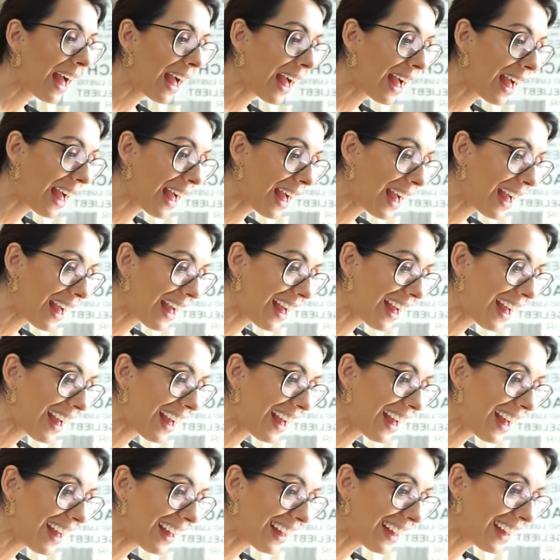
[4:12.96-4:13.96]

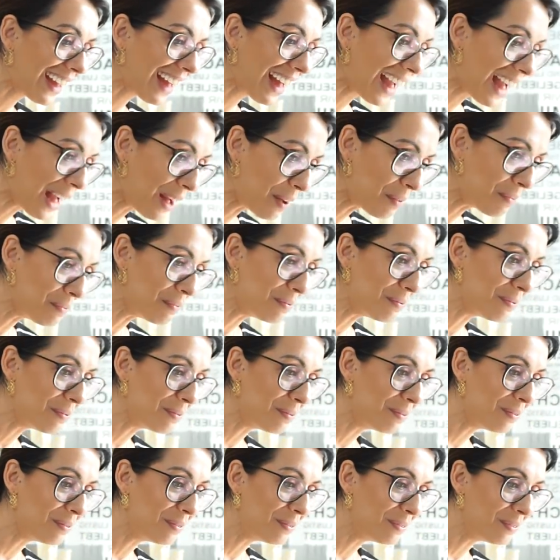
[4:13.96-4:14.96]
Ah.
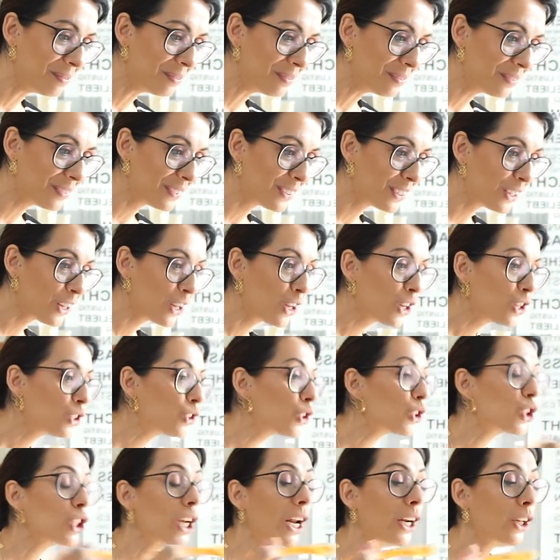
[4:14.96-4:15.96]
Um.
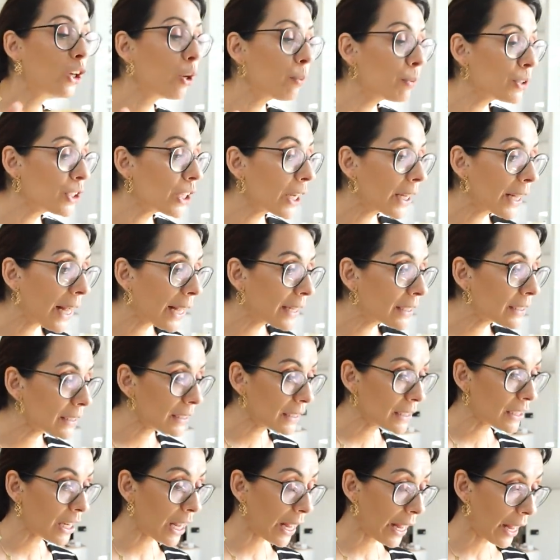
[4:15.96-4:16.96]
So schnell komme ich ja gar nicht
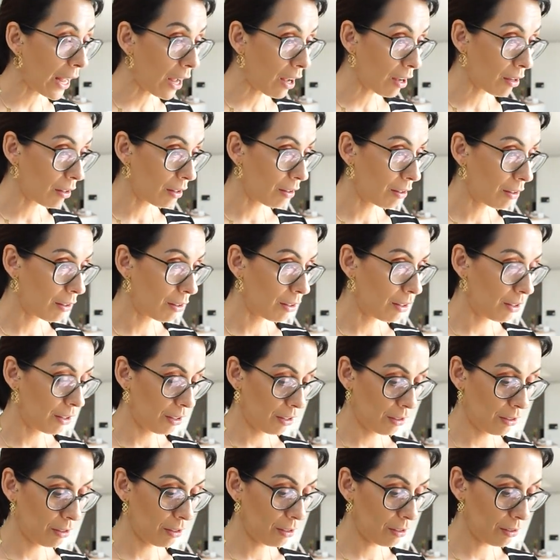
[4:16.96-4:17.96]
hinterher.
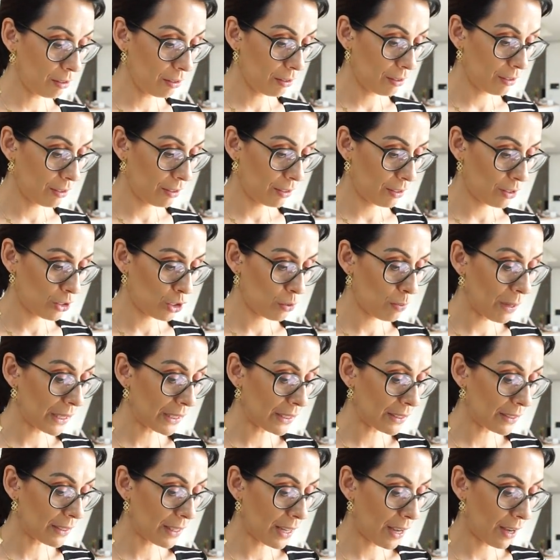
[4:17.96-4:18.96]
Ha?
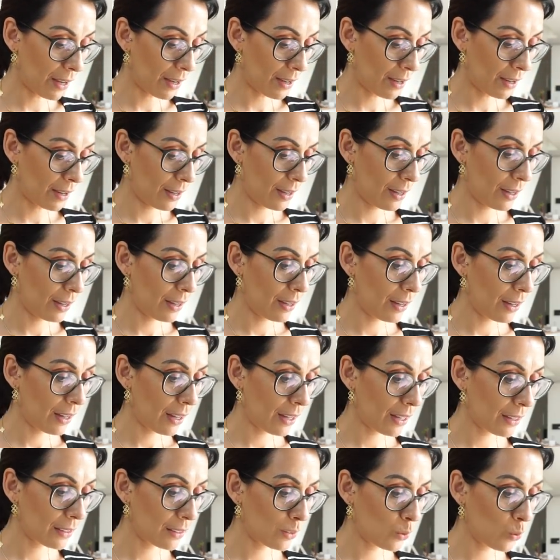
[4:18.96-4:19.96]
Schmeckt's dir?
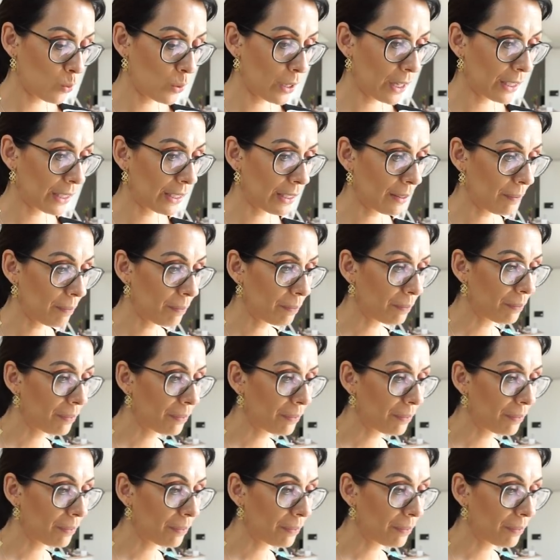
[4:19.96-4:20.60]
Hast Hunger, ne?